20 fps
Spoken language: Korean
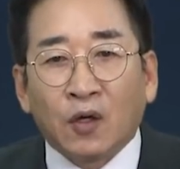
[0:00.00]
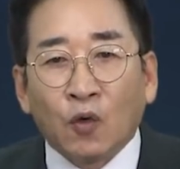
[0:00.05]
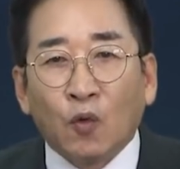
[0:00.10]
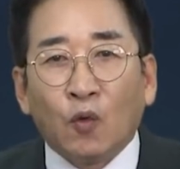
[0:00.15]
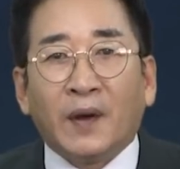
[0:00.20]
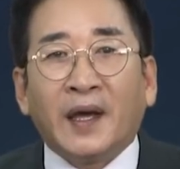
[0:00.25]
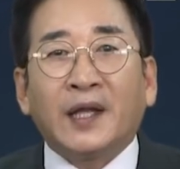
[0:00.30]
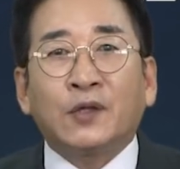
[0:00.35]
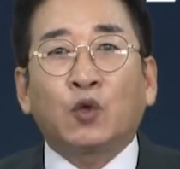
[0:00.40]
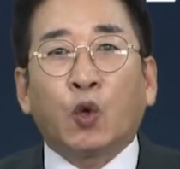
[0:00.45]

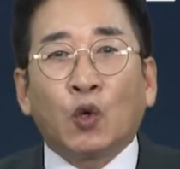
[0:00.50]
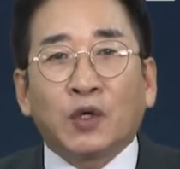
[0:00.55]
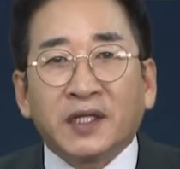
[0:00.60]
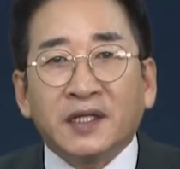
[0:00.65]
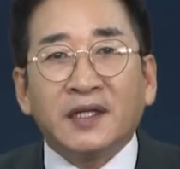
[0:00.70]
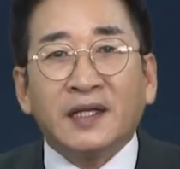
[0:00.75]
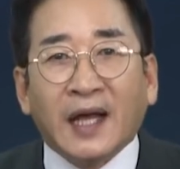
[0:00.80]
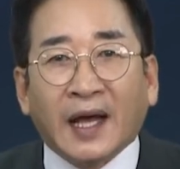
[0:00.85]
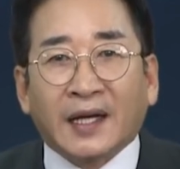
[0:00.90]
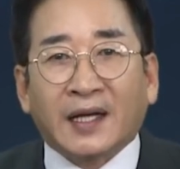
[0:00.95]
왜
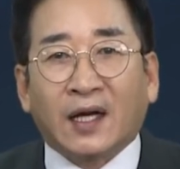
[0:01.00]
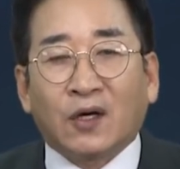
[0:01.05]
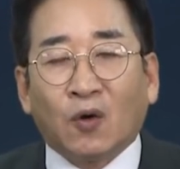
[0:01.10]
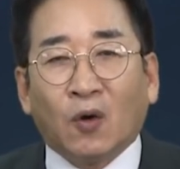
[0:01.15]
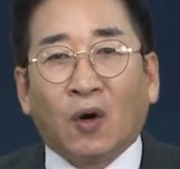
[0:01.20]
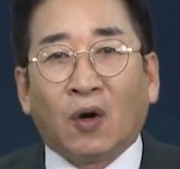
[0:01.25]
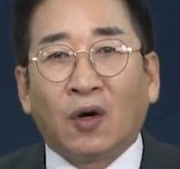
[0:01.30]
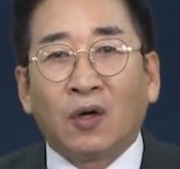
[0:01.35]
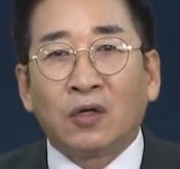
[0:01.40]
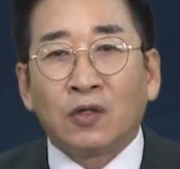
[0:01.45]
독일은 안
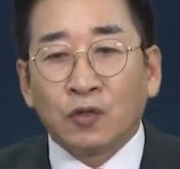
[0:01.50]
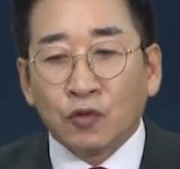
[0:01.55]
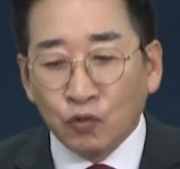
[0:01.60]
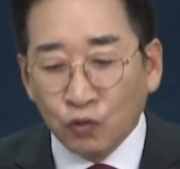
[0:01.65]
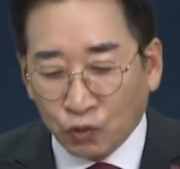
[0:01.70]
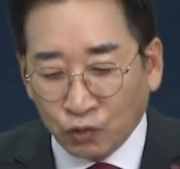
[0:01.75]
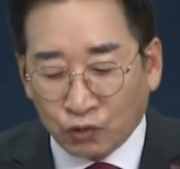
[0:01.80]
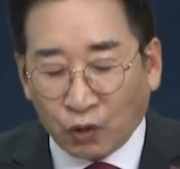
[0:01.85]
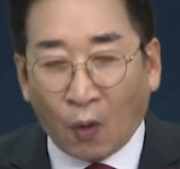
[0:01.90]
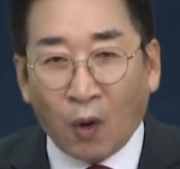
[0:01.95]
하고
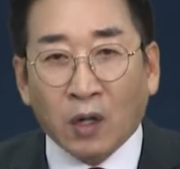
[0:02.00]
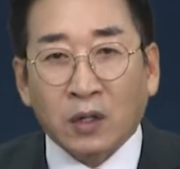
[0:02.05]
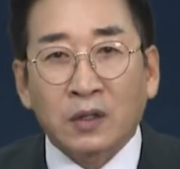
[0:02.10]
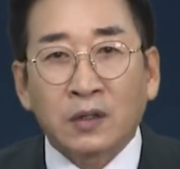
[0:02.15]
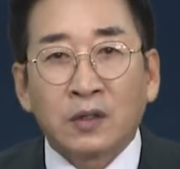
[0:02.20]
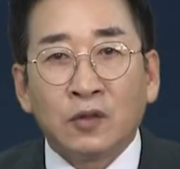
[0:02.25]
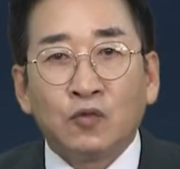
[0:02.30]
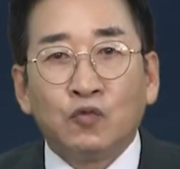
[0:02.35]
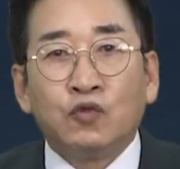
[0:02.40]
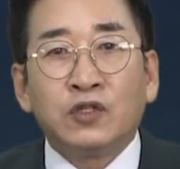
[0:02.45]

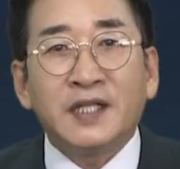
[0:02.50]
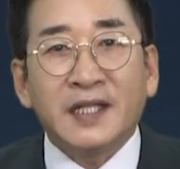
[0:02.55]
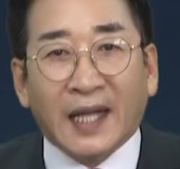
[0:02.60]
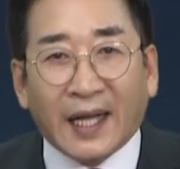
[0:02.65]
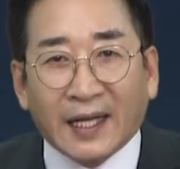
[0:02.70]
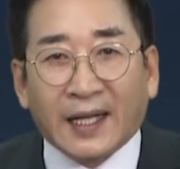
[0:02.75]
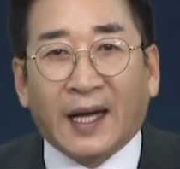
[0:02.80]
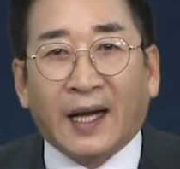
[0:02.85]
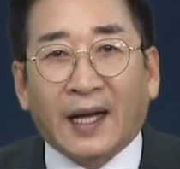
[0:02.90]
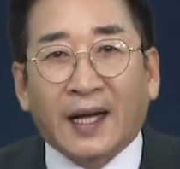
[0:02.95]
유독
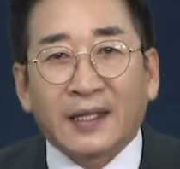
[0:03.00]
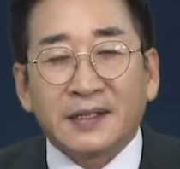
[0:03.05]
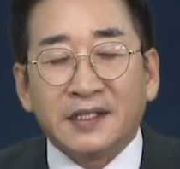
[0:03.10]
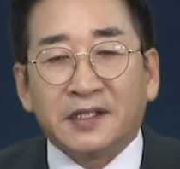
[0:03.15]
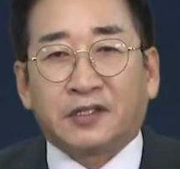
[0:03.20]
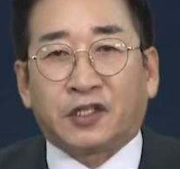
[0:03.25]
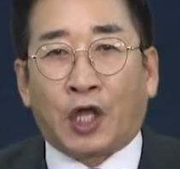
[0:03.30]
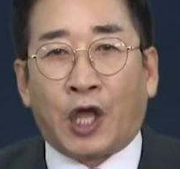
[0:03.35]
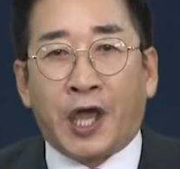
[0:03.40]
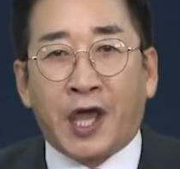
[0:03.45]
우리나라
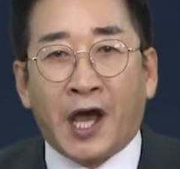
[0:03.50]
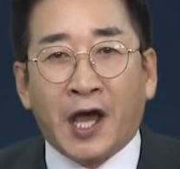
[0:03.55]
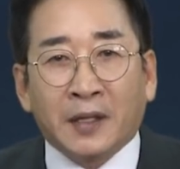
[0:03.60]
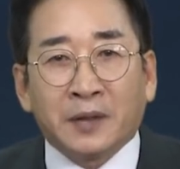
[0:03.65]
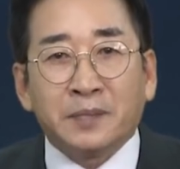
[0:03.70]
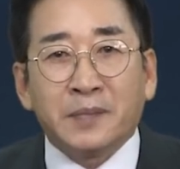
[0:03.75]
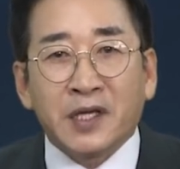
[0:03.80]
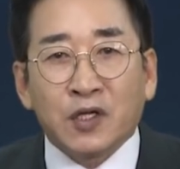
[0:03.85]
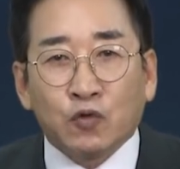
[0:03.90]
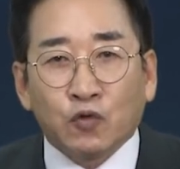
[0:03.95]
이
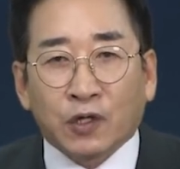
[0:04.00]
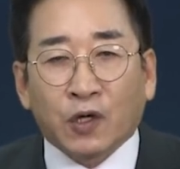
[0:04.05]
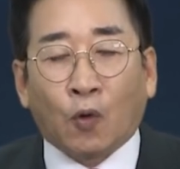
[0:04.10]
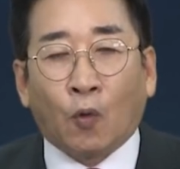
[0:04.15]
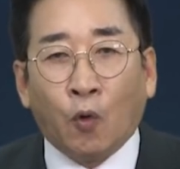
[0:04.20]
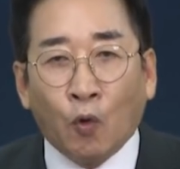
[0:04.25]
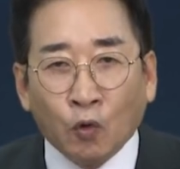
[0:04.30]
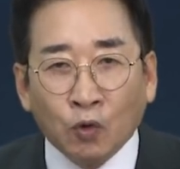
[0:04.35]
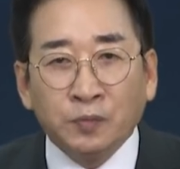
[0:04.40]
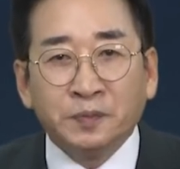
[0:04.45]
대한민국이
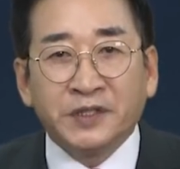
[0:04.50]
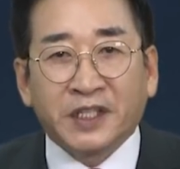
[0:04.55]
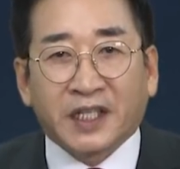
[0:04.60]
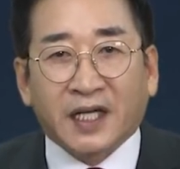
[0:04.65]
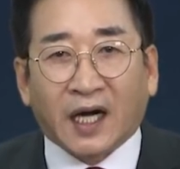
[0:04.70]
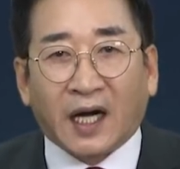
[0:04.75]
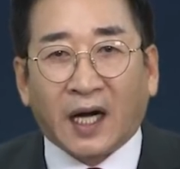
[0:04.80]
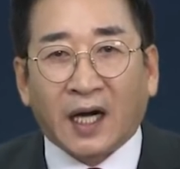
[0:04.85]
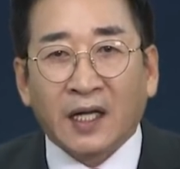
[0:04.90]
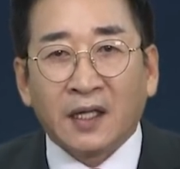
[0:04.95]

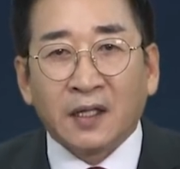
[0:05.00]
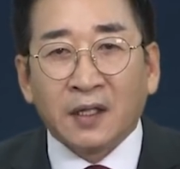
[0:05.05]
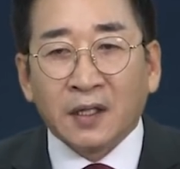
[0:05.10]
호구입니까?